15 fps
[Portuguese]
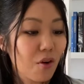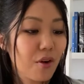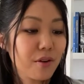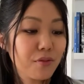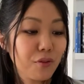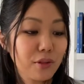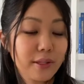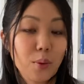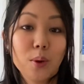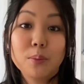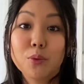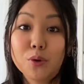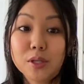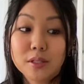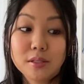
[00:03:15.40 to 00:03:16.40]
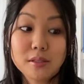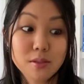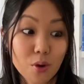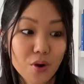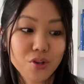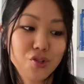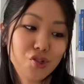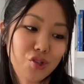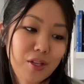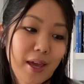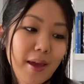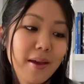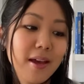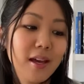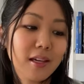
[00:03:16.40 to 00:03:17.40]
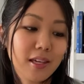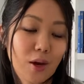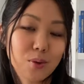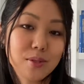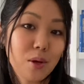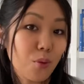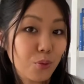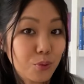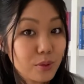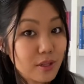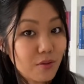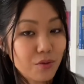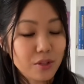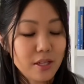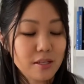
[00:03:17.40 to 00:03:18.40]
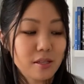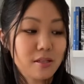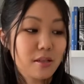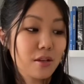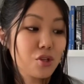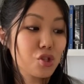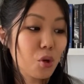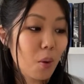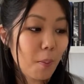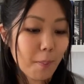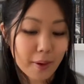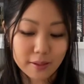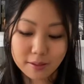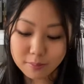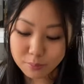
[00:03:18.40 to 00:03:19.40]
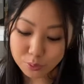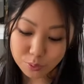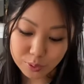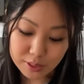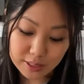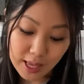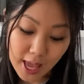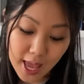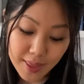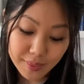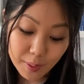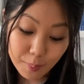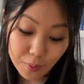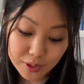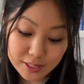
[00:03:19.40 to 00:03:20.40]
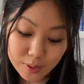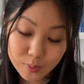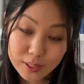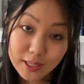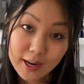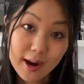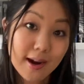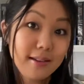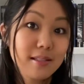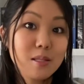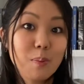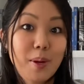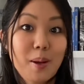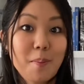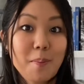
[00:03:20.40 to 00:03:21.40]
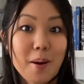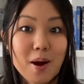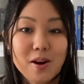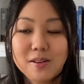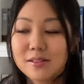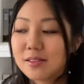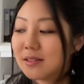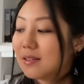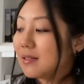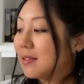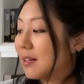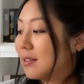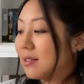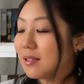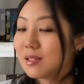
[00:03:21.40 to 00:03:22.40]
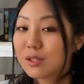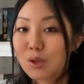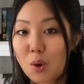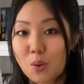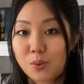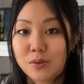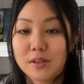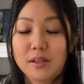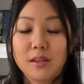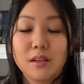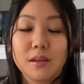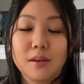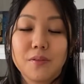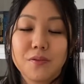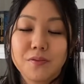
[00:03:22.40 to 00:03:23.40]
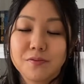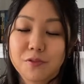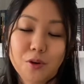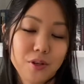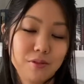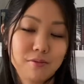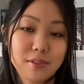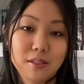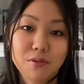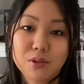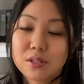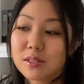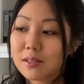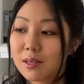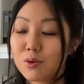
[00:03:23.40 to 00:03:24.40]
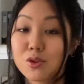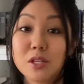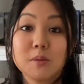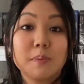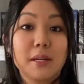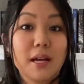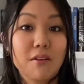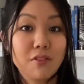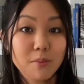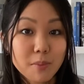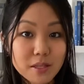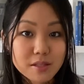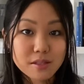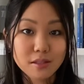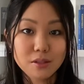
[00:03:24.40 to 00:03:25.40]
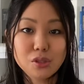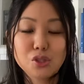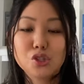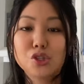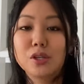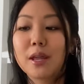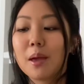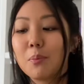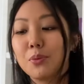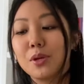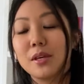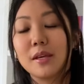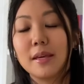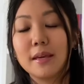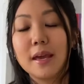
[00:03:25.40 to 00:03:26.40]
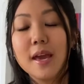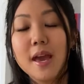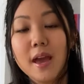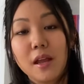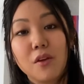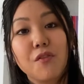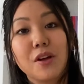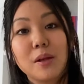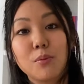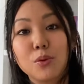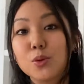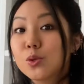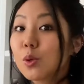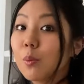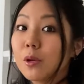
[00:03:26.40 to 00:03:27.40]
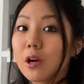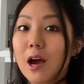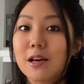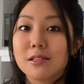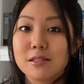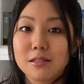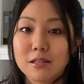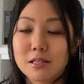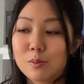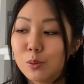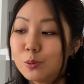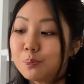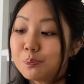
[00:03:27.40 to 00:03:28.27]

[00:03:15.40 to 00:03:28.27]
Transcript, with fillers: eu vou ler O Amor e Sorte, né, que é o segundo livro dessa série de Companion Books. Depois eu li Cartas para Martin, da Nick Stone, que foi um livro assim que eu já esperava bastante, né? Porque ele fala muito sobre racismo